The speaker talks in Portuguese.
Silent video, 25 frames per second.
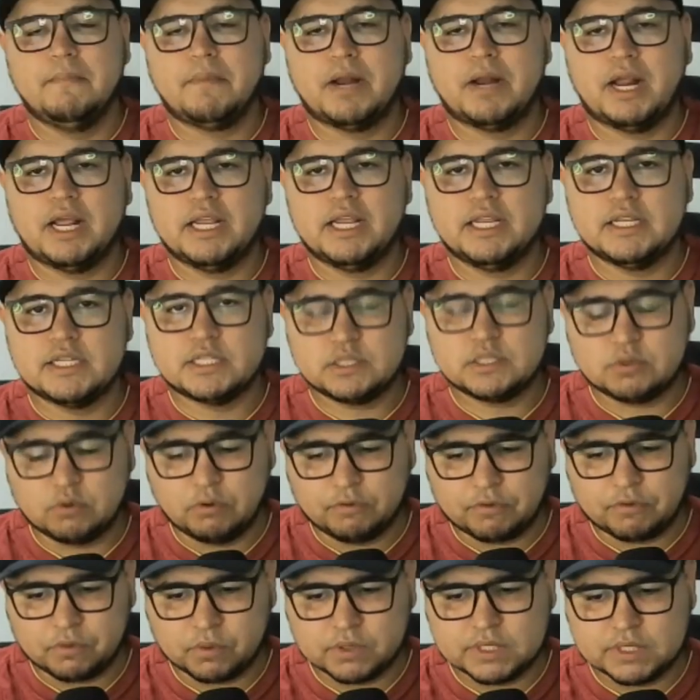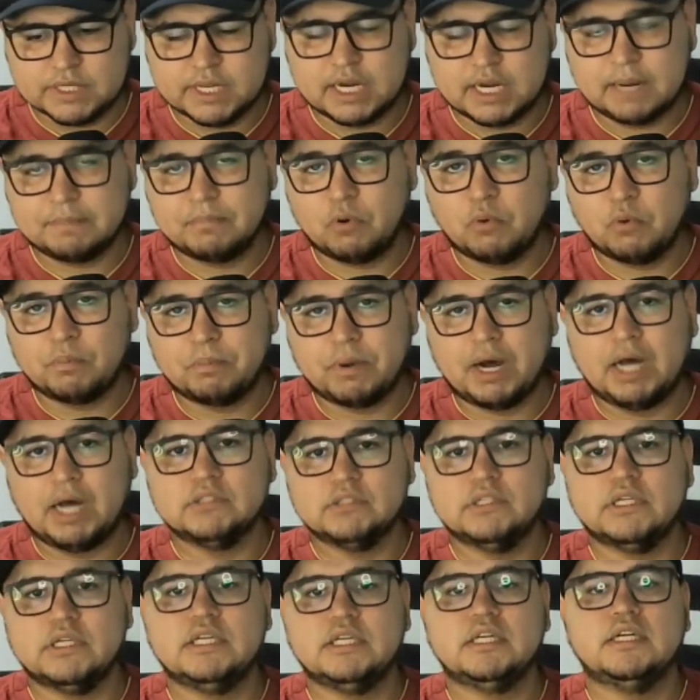para esse confronto, será
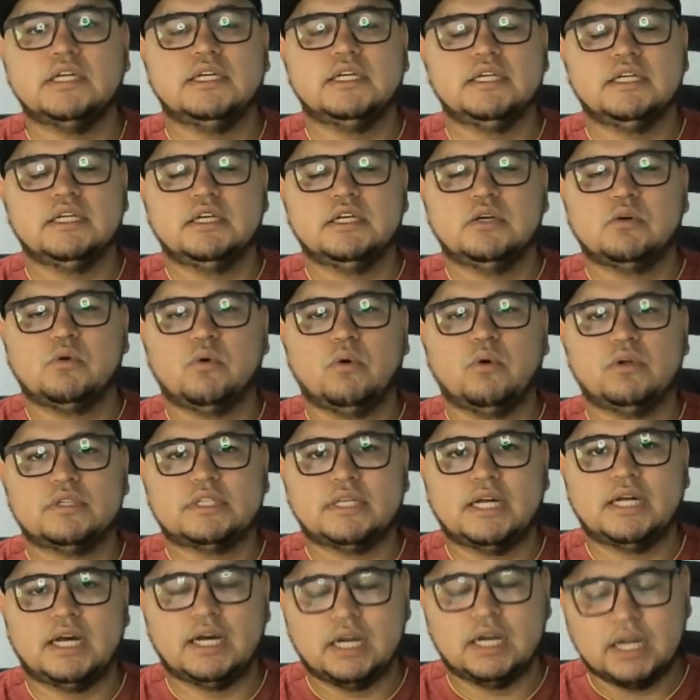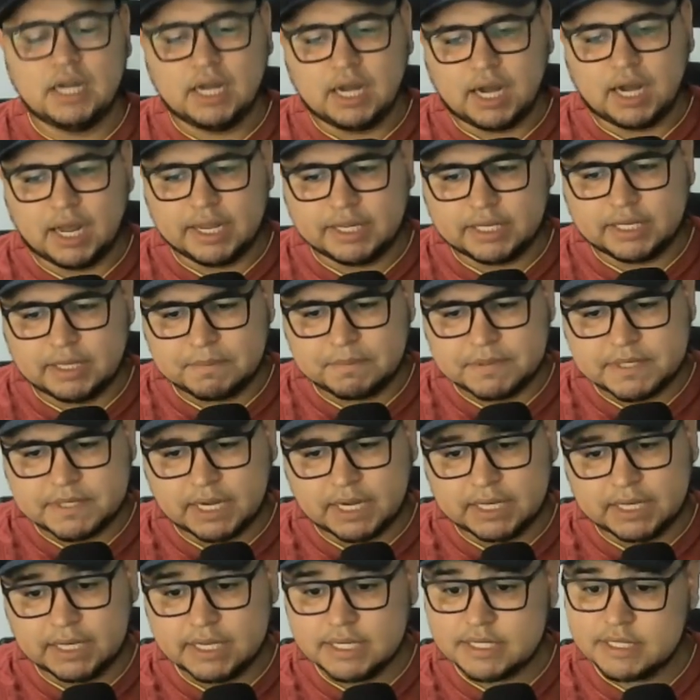poupado aí contra a equipe
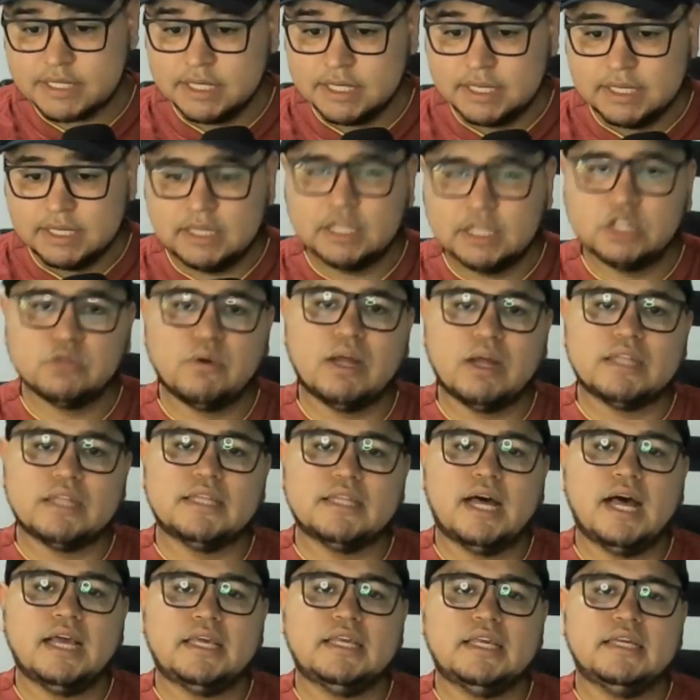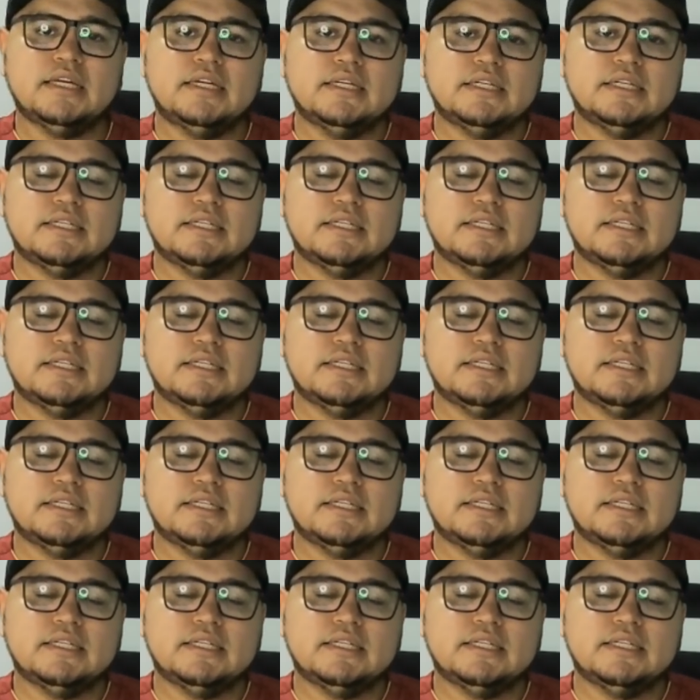cearense. E no ataque